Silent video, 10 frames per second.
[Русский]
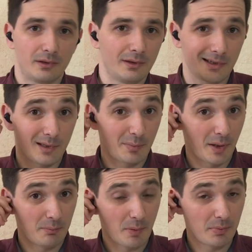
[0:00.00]
если
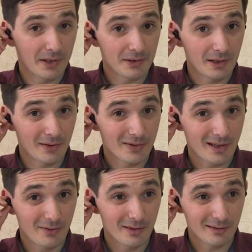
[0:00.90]
прям поплотнее
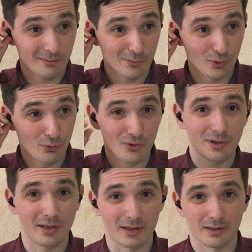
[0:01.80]
вставить, тоже
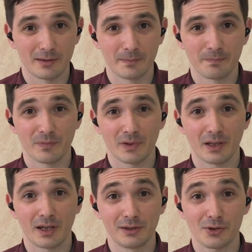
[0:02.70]
есть.
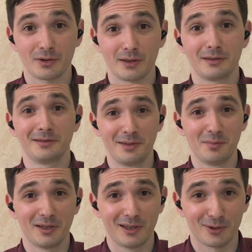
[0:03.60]
Конечно, не
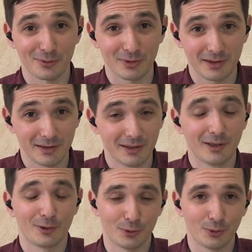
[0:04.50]
мега крутые,
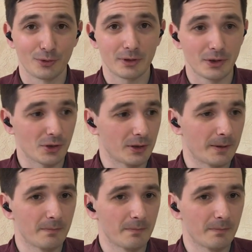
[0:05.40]
но слышно.